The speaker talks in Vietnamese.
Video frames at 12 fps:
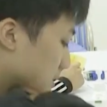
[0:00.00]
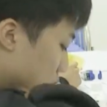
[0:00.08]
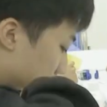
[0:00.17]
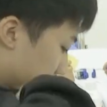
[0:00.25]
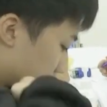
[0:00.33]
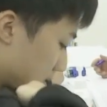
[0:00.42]
với
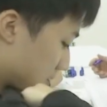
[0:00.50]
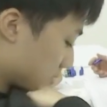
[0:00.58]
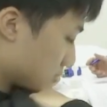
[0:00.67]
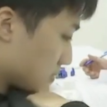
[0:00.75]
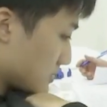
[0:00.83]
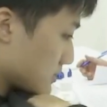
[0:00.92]
đảm bảo
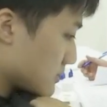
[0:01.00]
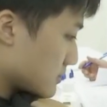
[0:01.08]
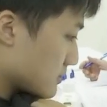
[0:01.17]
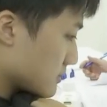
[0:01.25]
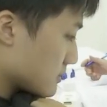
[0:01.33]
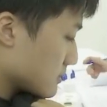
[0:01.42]
chất lượng tân
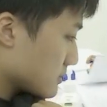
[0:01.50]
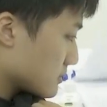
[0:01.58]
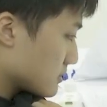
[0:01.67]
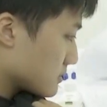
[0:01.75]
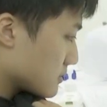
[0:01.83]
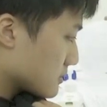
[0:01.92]
binh từ khâu
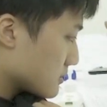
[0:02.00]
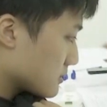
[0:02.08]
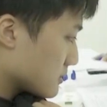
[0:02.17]
khám tuyển.